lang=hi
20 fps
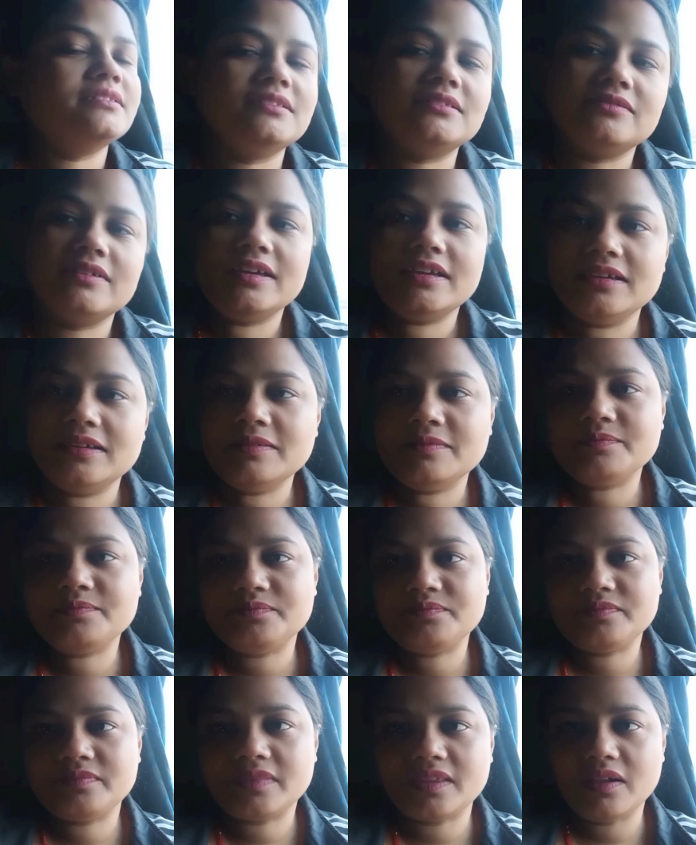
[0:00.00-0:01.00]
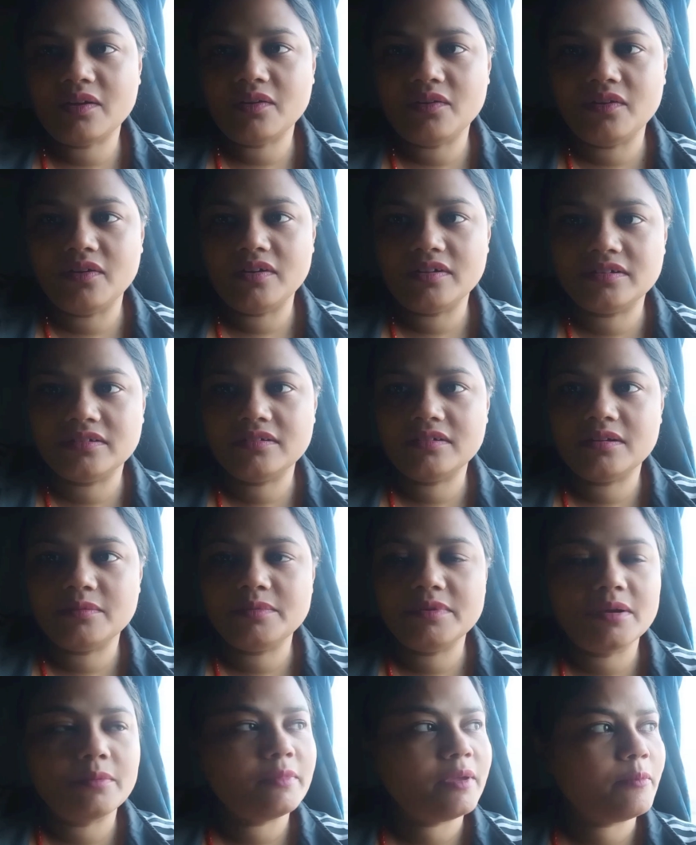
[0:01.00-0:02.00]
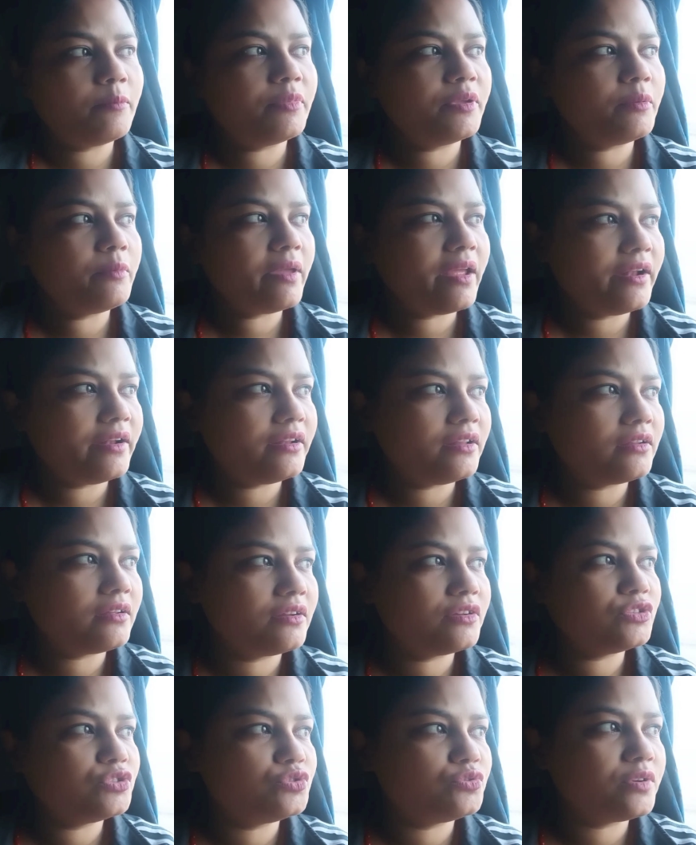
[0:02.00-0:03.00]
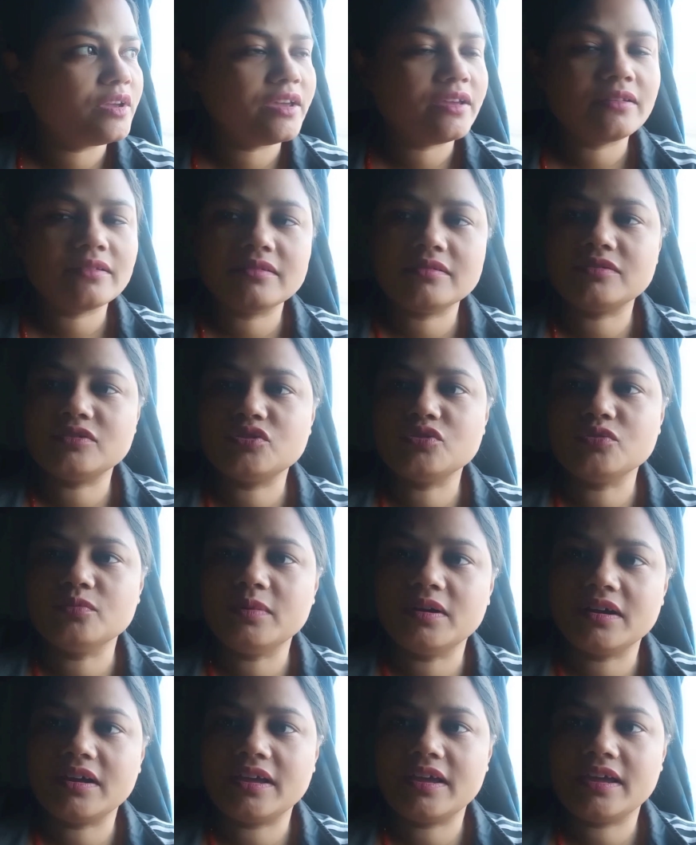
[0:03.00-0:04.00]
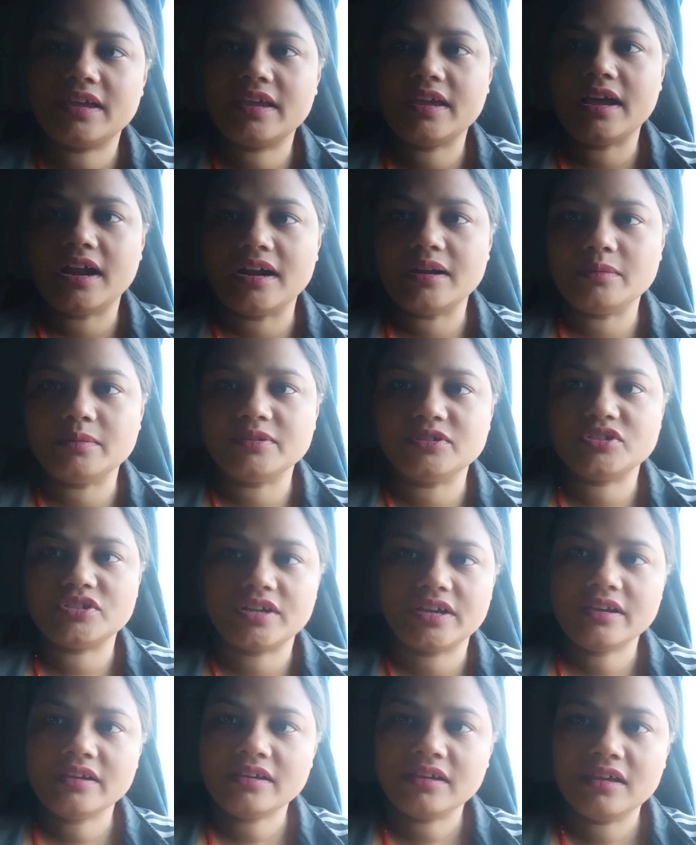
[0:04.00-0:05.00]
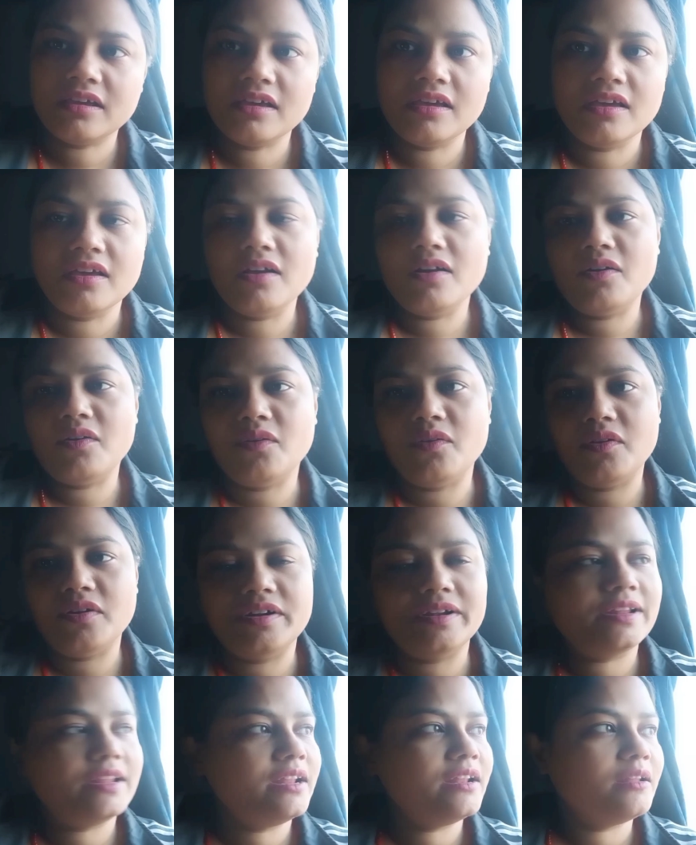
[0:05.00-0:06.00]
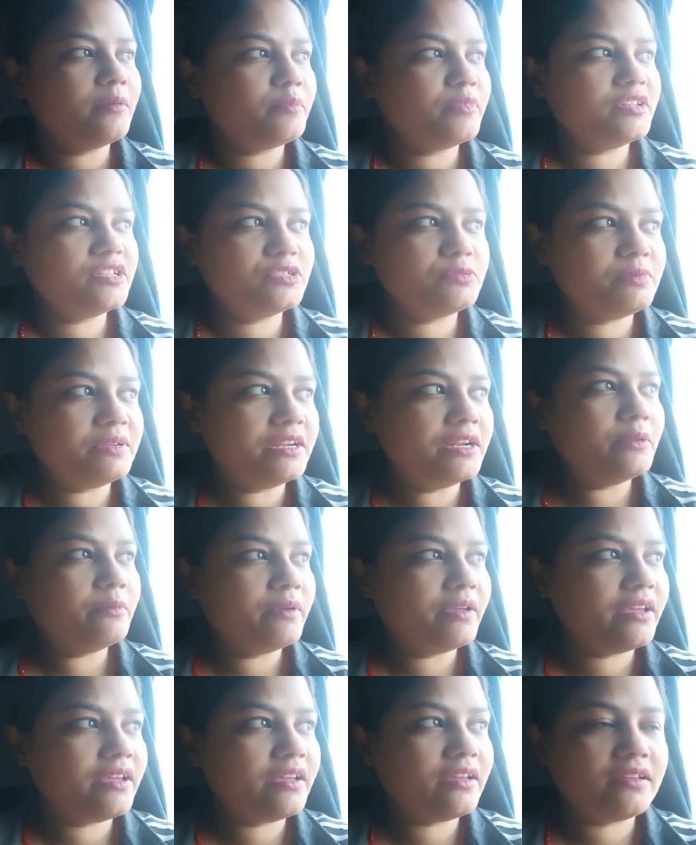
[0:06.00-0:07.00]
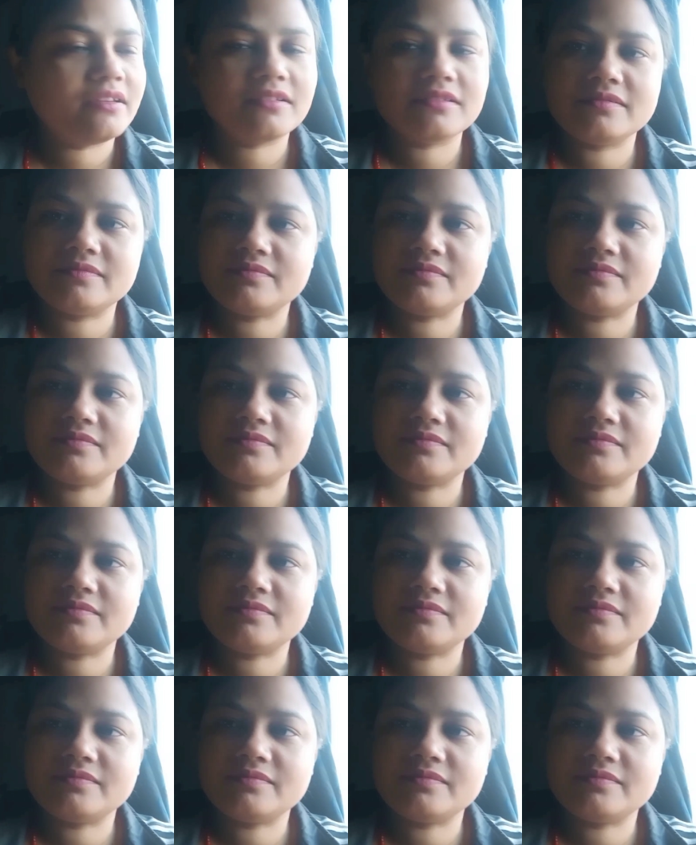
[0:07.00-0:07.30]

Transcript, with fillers: बस वही और अभी हम एमपी में एंटर कर चुके हैं सुबह के आठ बज रहे हैं और ट्रेन अपनी स्पीड में है